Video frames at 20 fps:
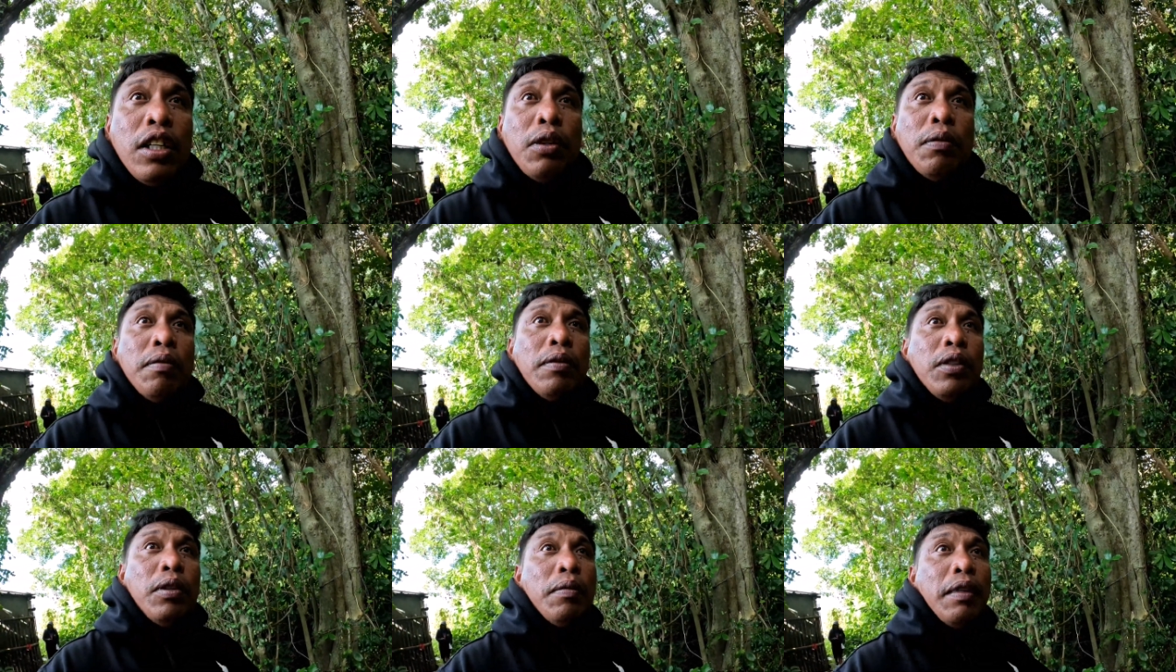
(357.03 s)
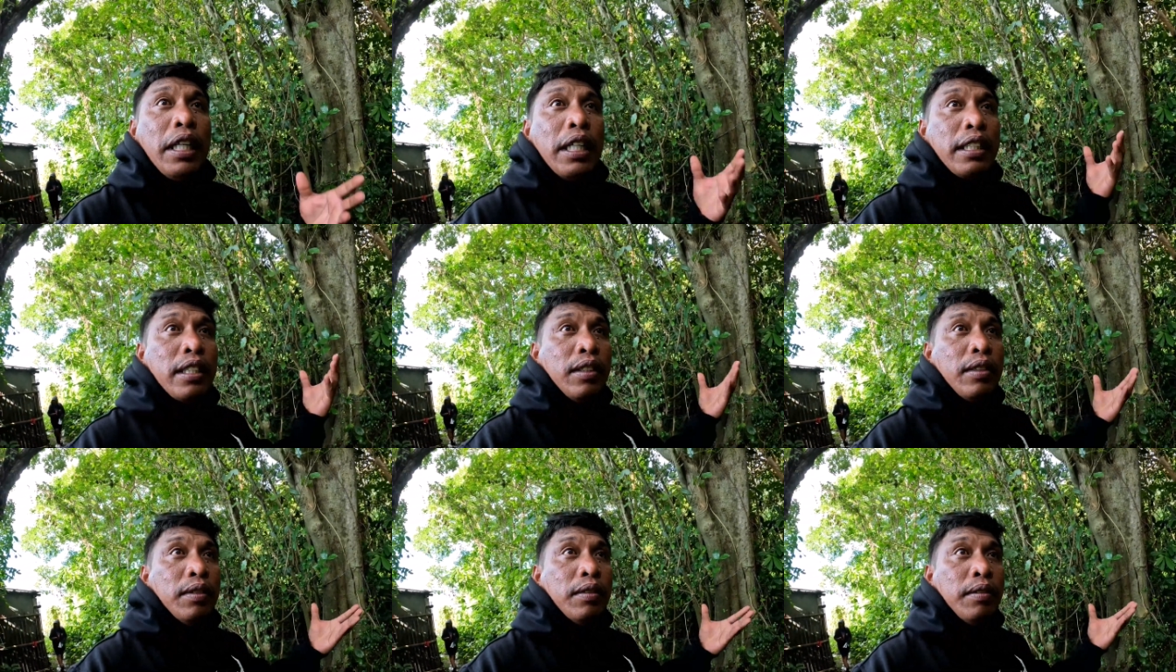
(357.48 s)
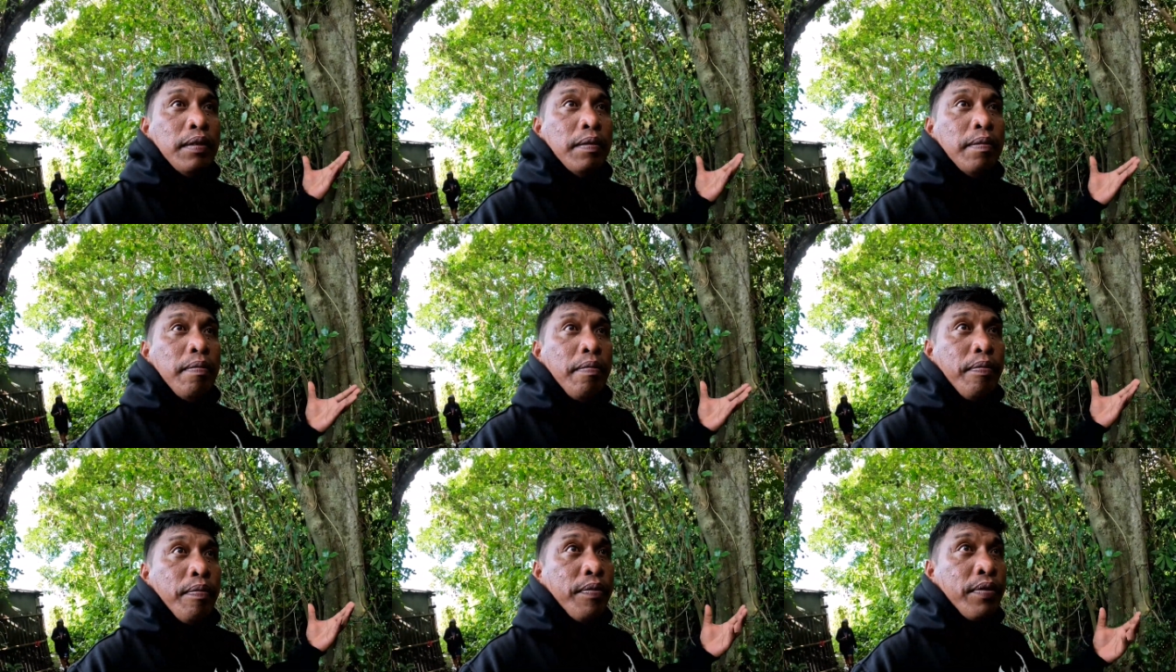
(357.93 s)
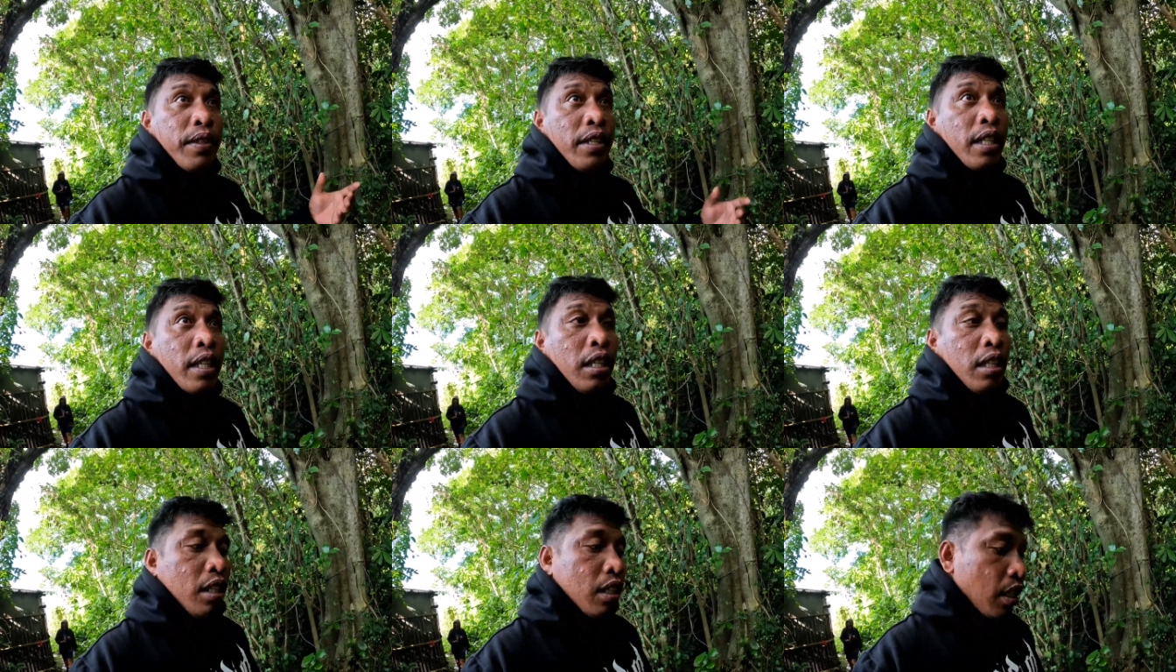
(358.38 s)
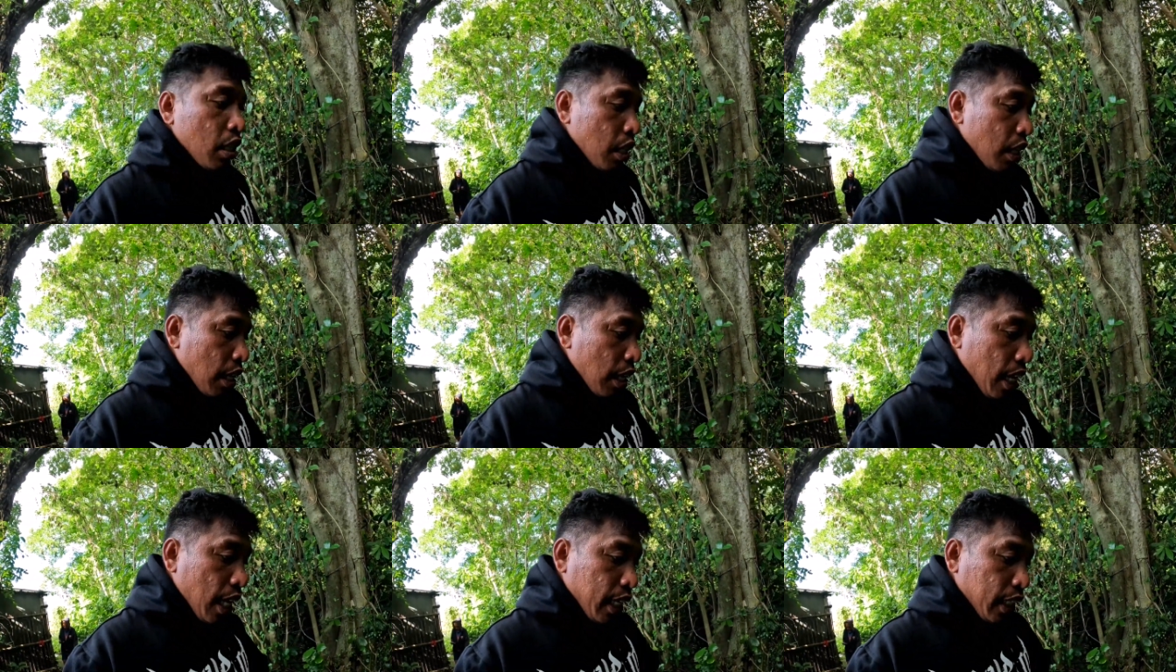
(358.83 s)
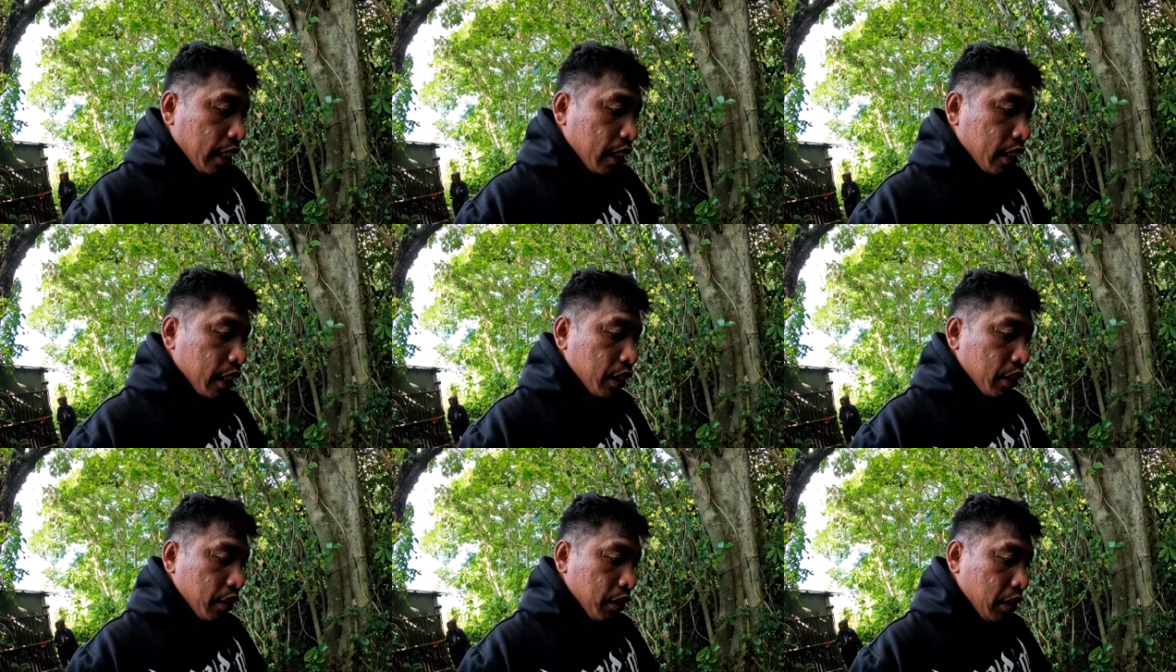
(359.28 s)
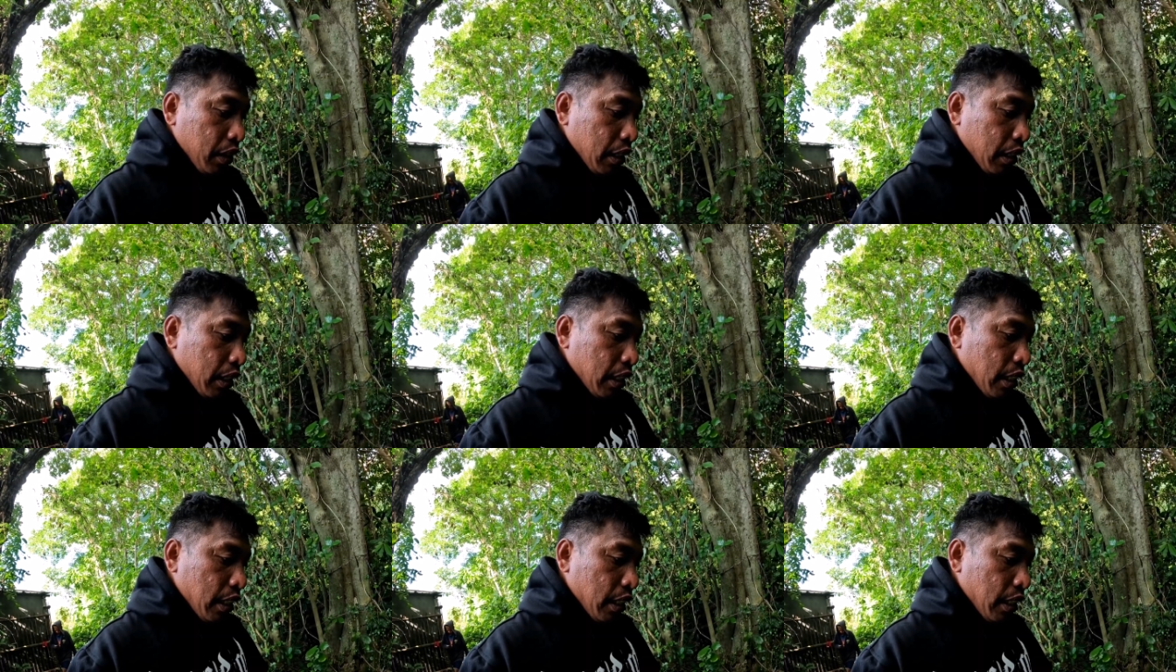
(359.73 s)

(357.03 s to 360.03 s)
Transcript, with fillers: lum lumakas yung hangin niya yon.